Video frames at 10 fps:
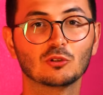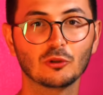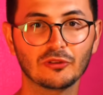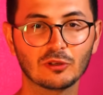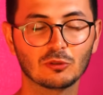
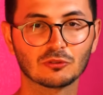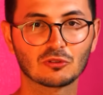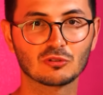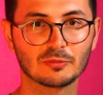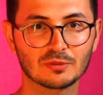dois
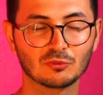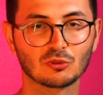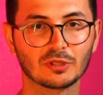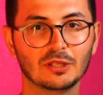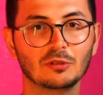encontros no mesmo
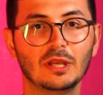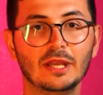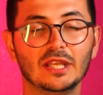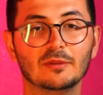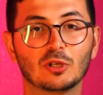torneio
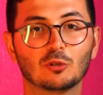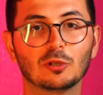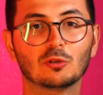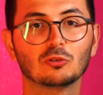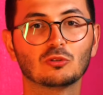e marcou
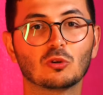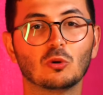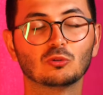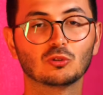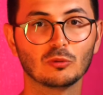encontro
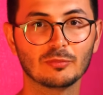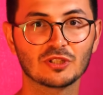com o Tomba